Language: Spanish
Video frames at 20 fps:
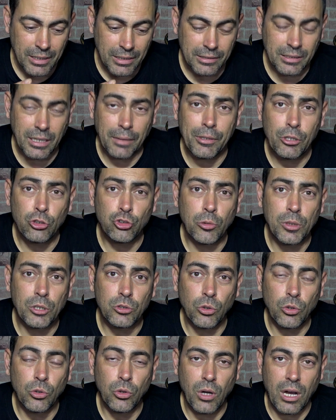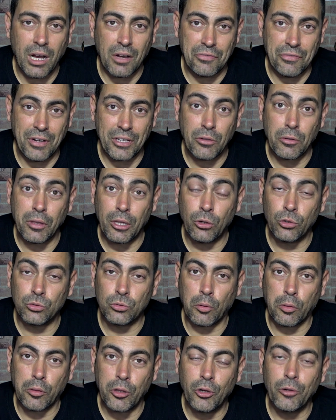Debido sobre todo a fallos de
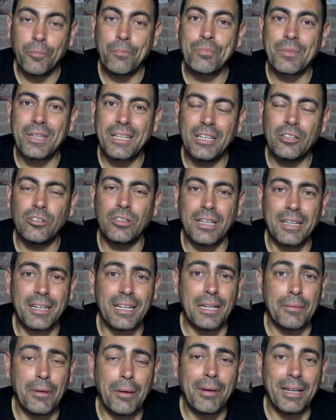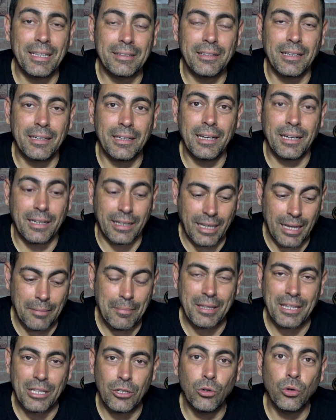construcción y rebabas internas que
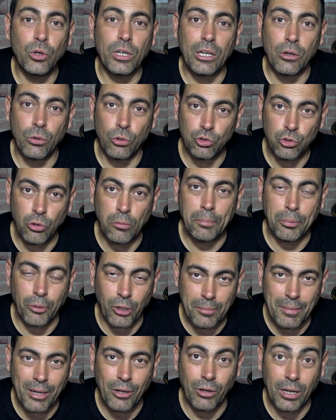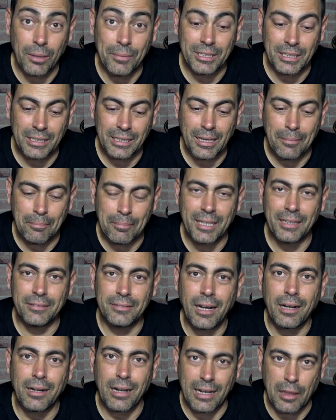me dieron incluso un problema con la batería
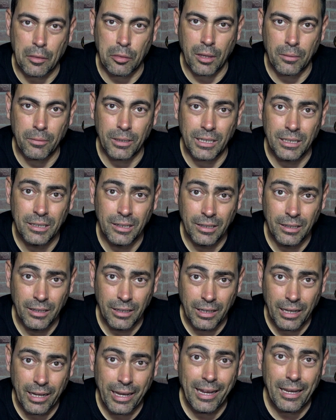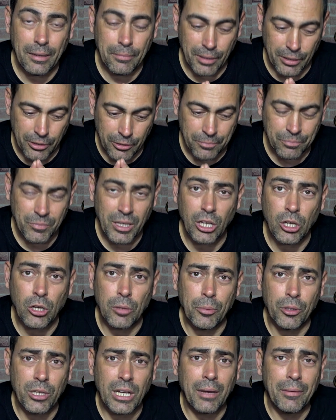mientras realizaba el vídeo. Y que
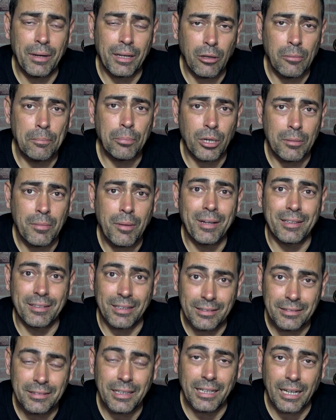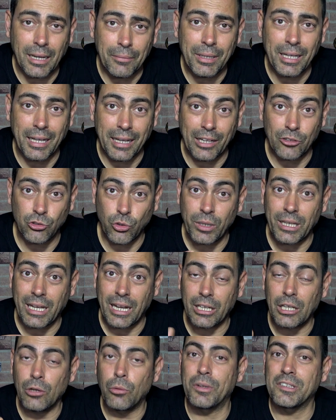podían haber dado un problema bastante grave en caso de que
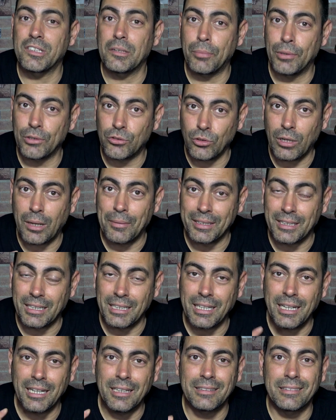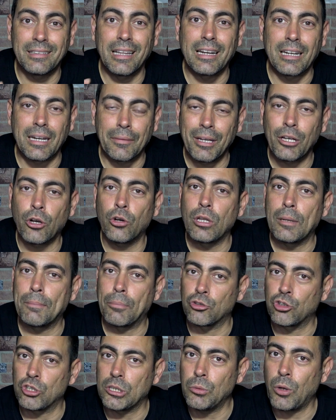alguien hubiese puesto la batería del revés con el
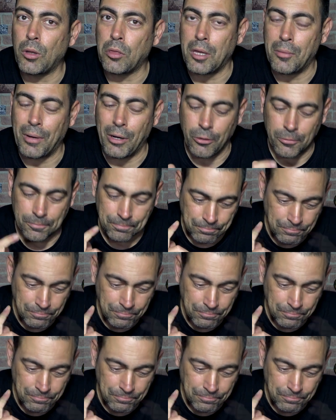positivo hacia abajo.